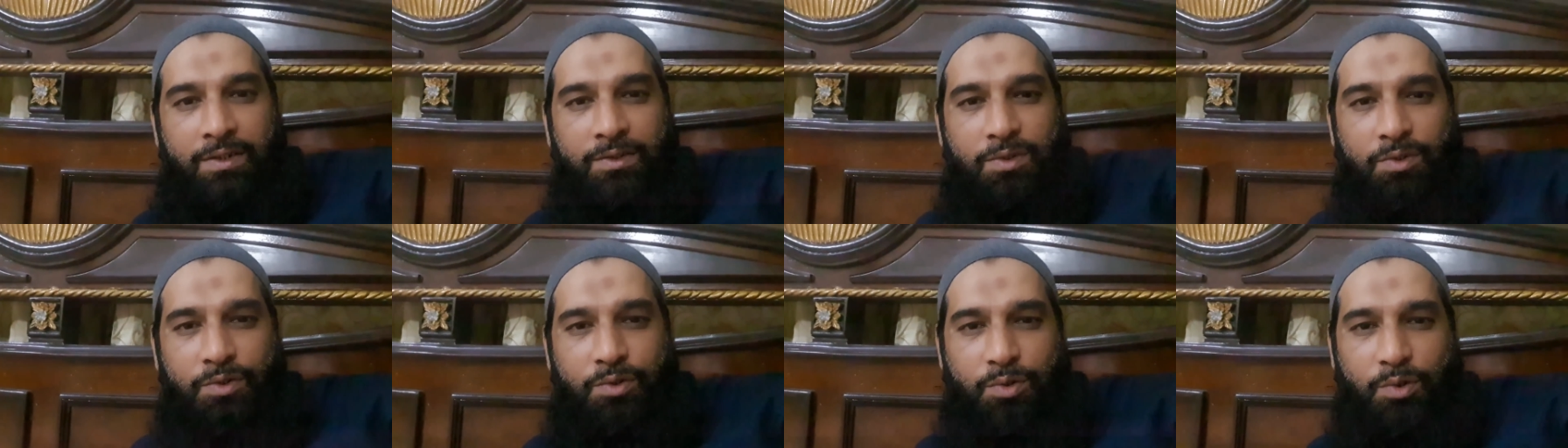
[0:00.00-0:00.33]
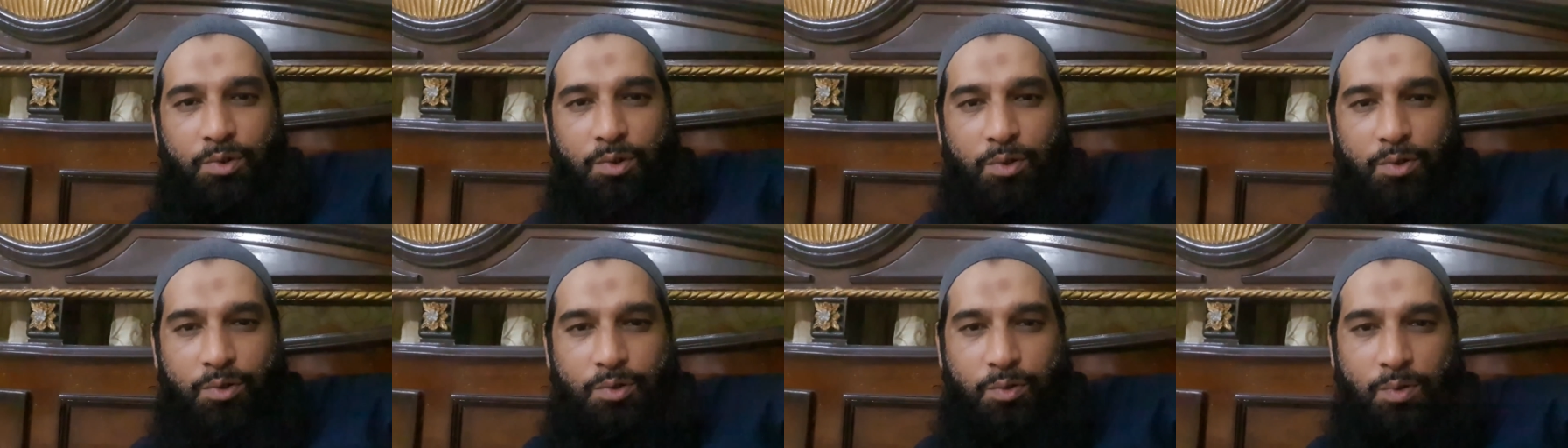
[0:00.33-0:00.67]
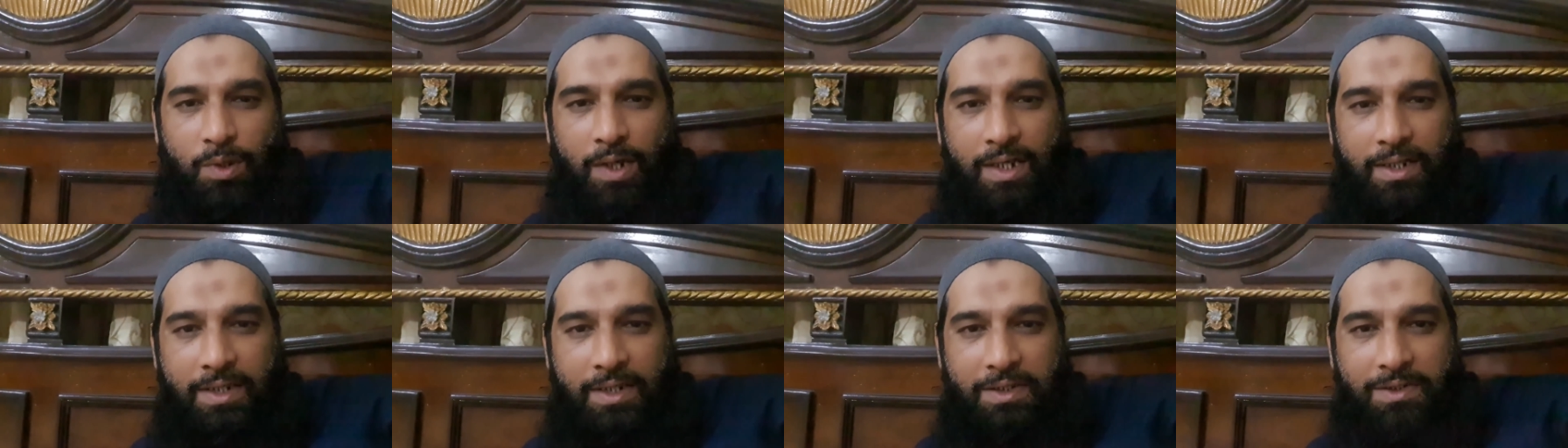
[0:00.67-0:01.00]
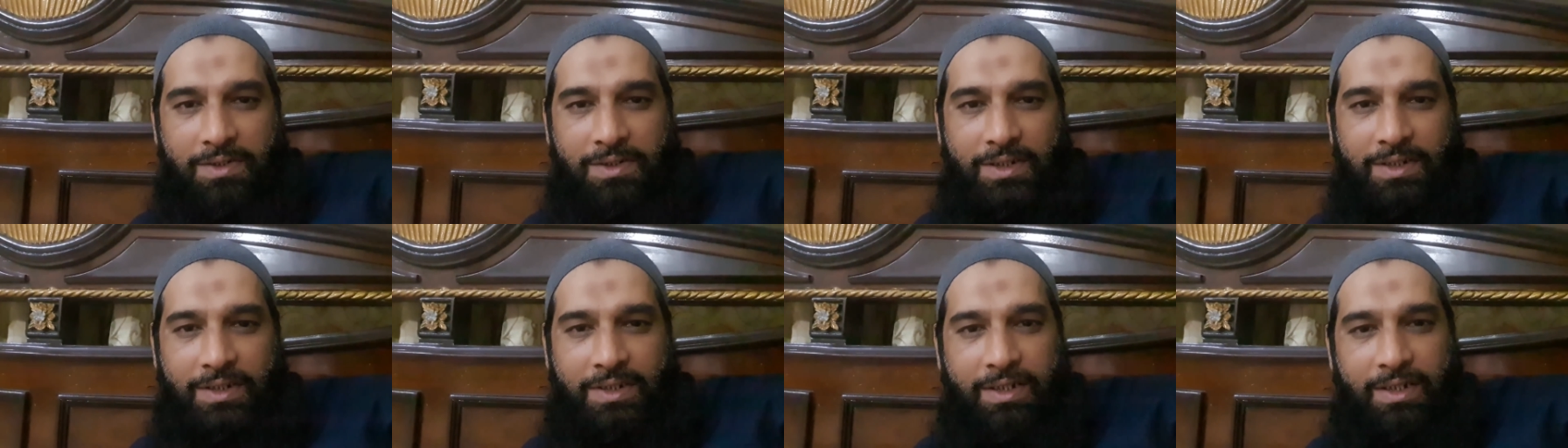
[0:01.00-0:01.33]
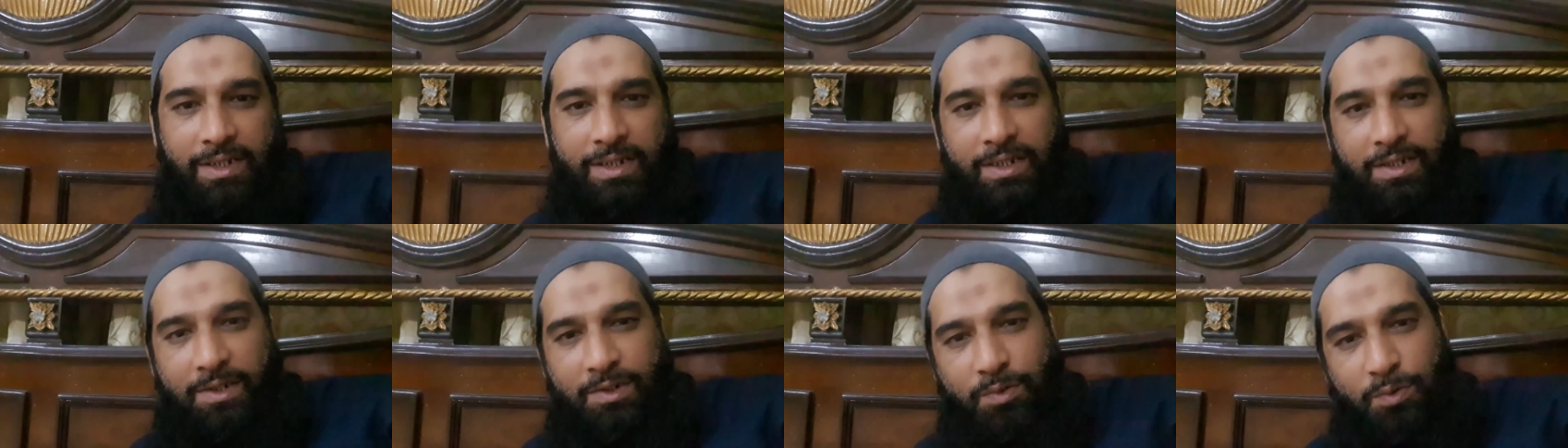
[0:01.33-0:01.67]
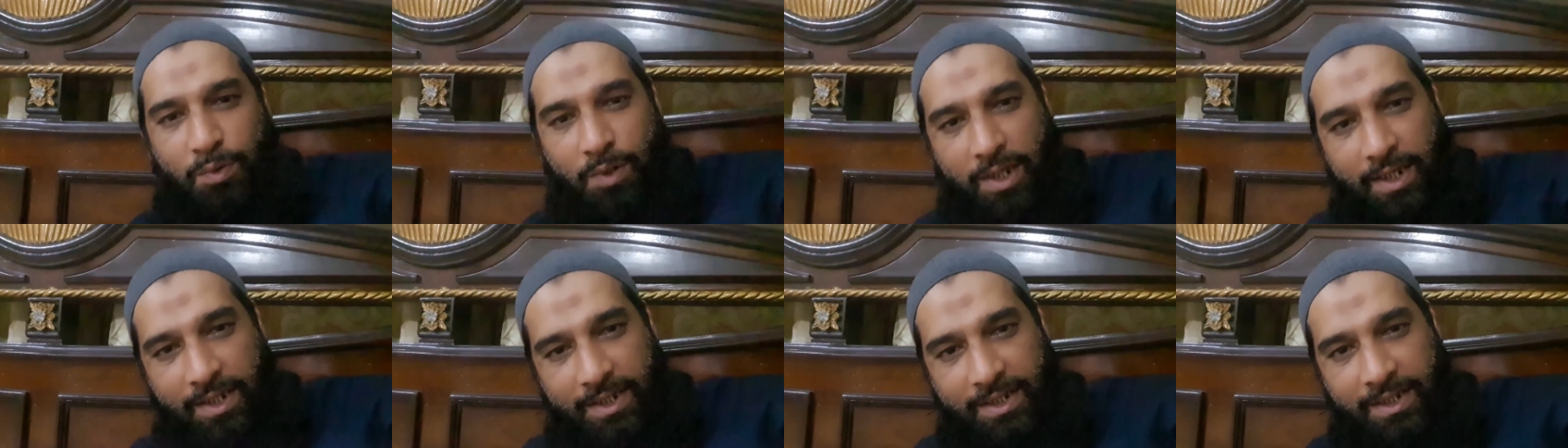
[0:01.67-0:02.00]
तो जो लोग दुआ कर सकते हैं
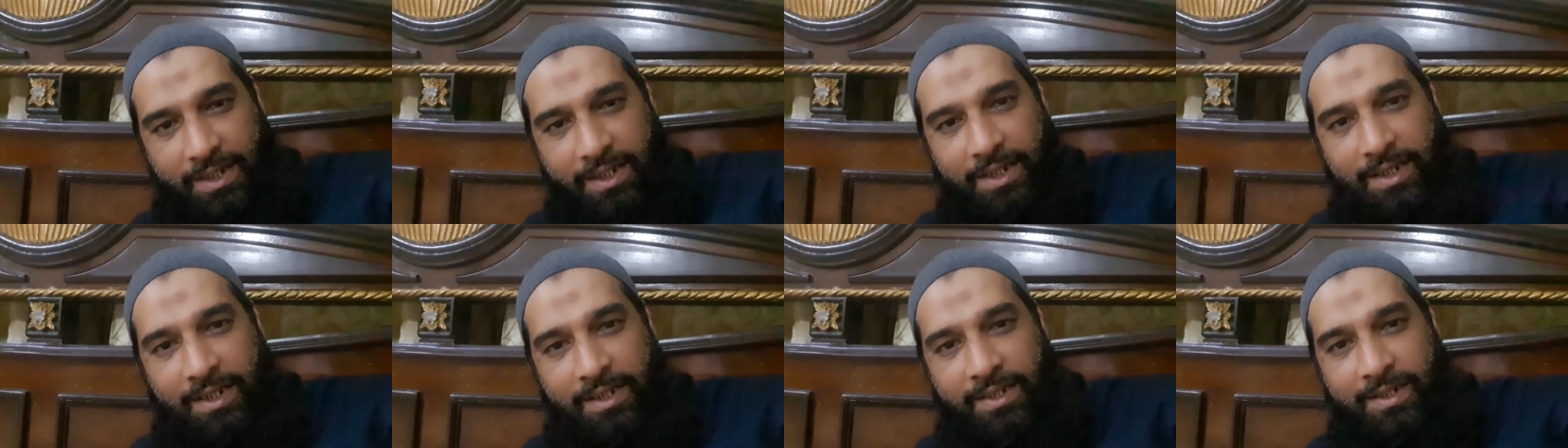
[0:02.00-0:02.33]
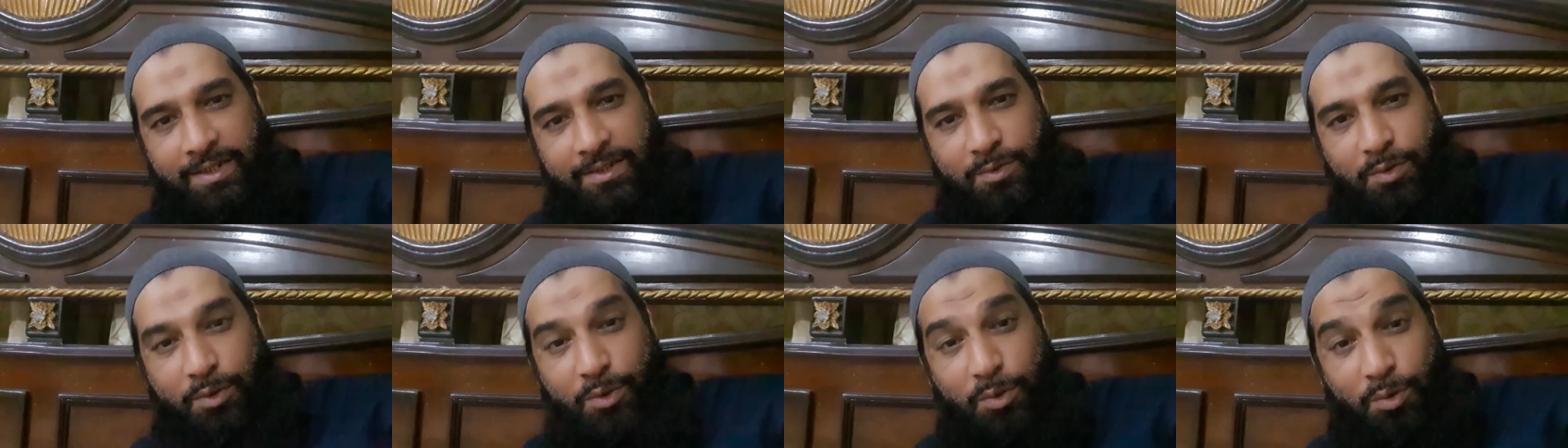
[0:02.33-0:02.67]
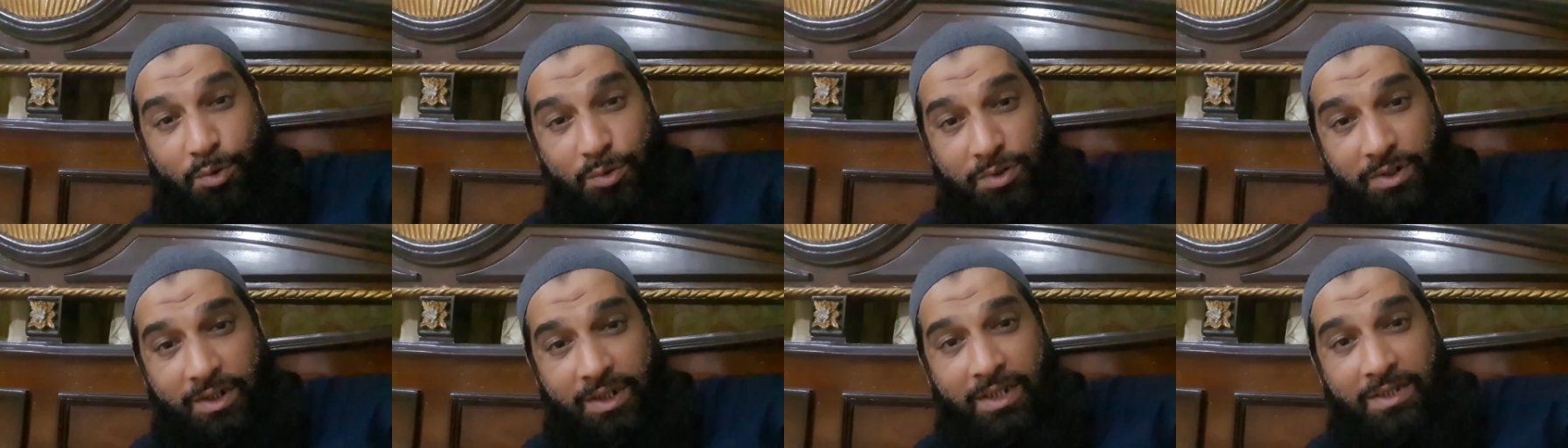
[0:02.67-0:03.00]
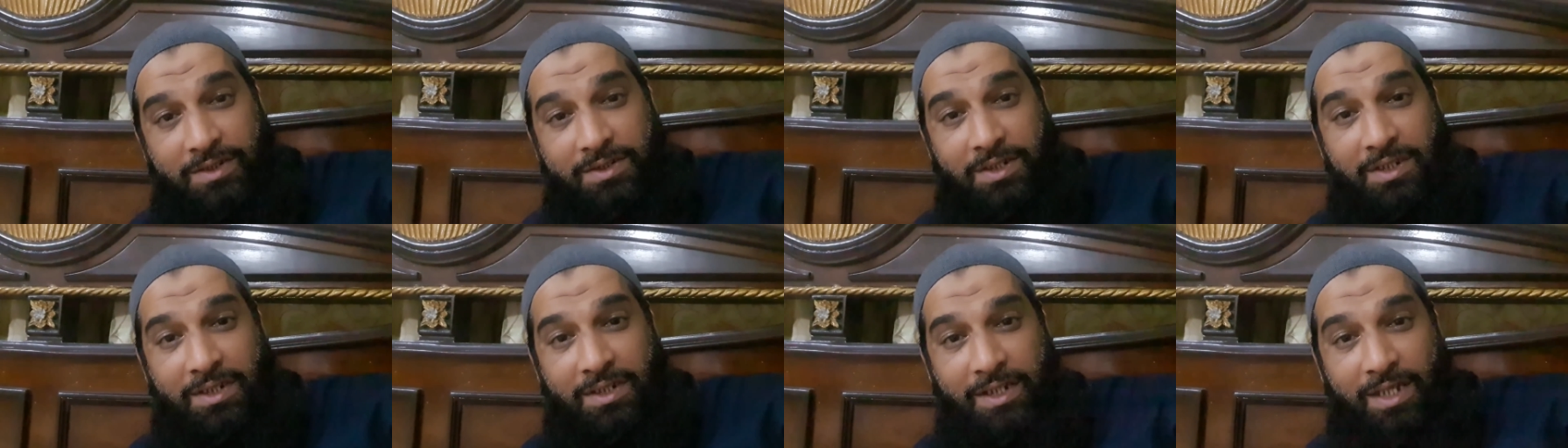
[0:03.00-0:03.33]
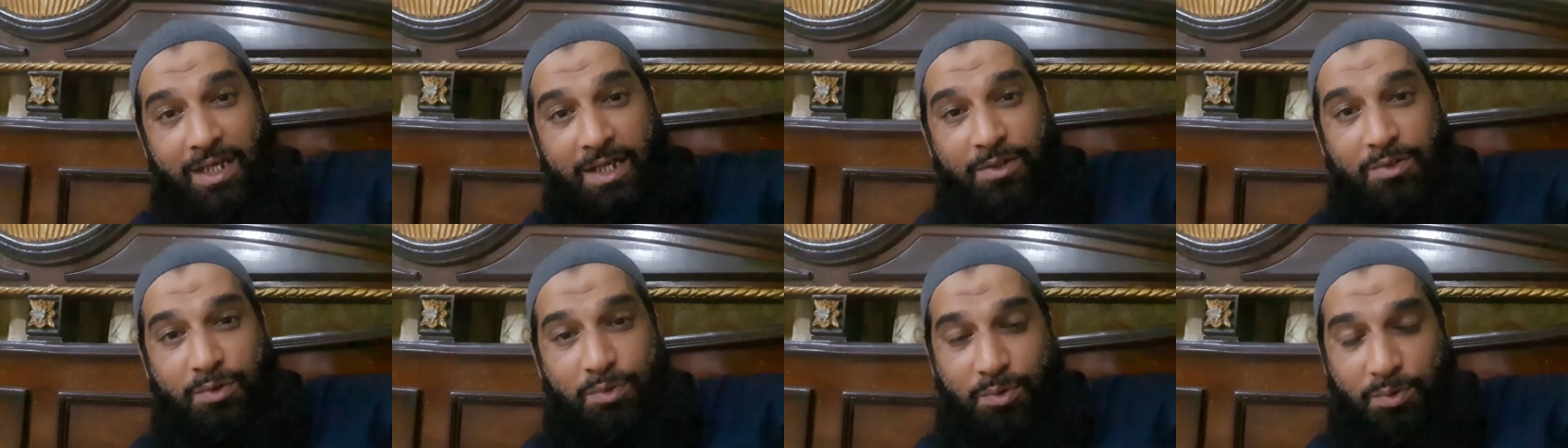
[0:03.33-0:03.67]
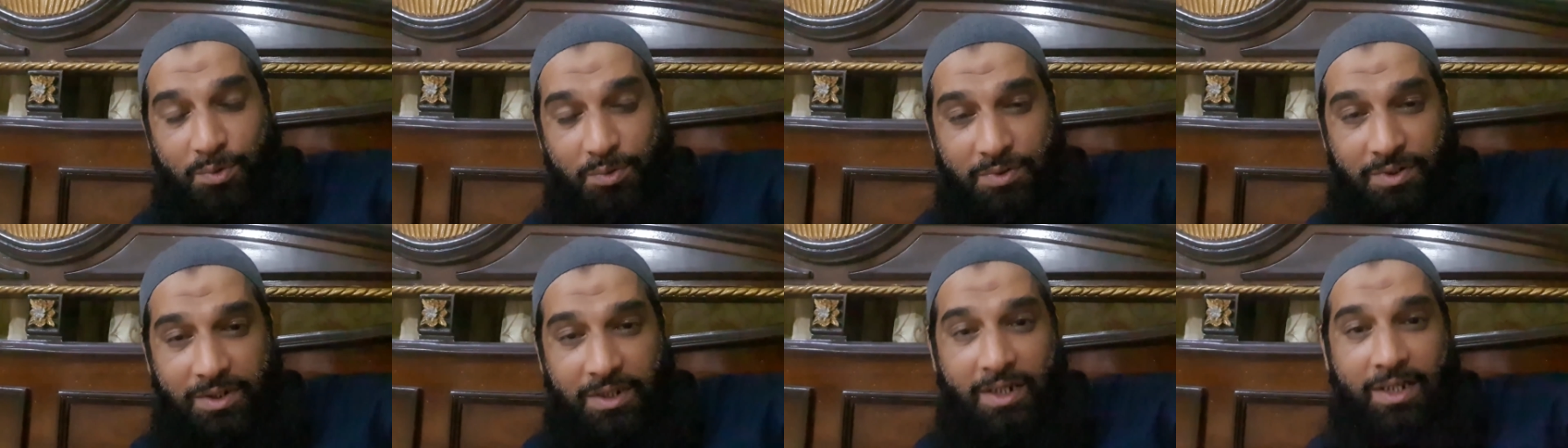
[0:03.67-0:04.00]
दुआ करें कोई रोज़े रख सकता है तो
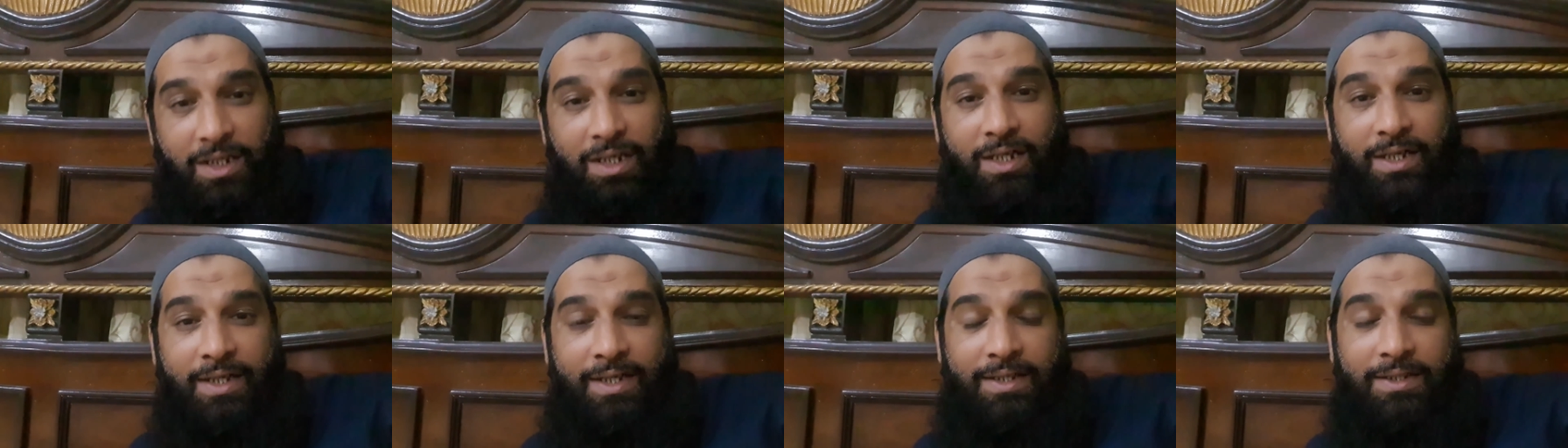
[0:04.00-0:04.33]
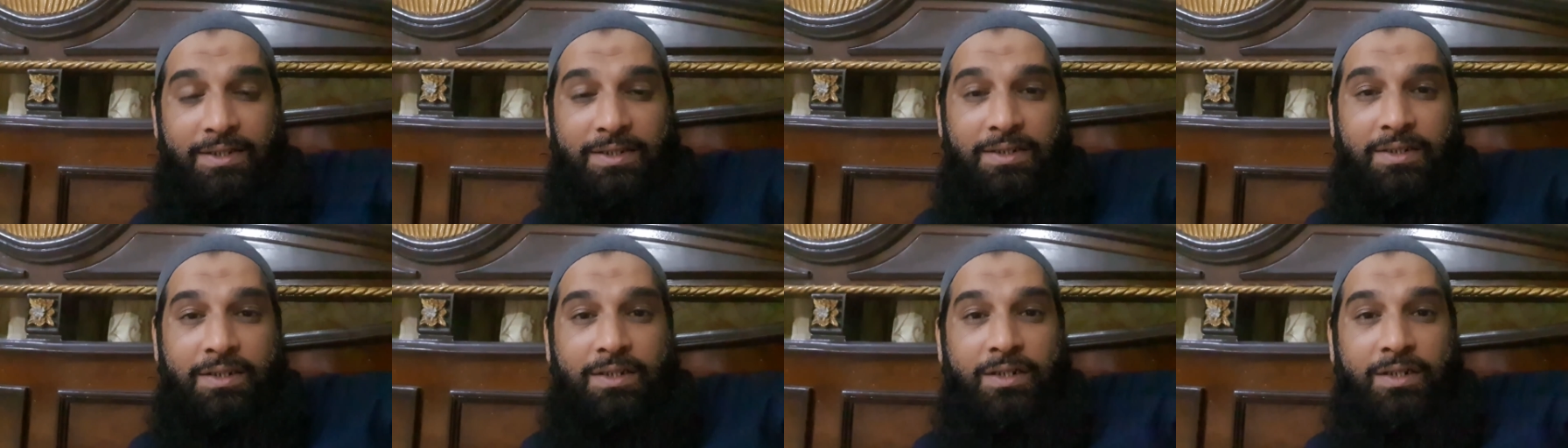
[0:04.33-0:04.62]
रोज़े रख ले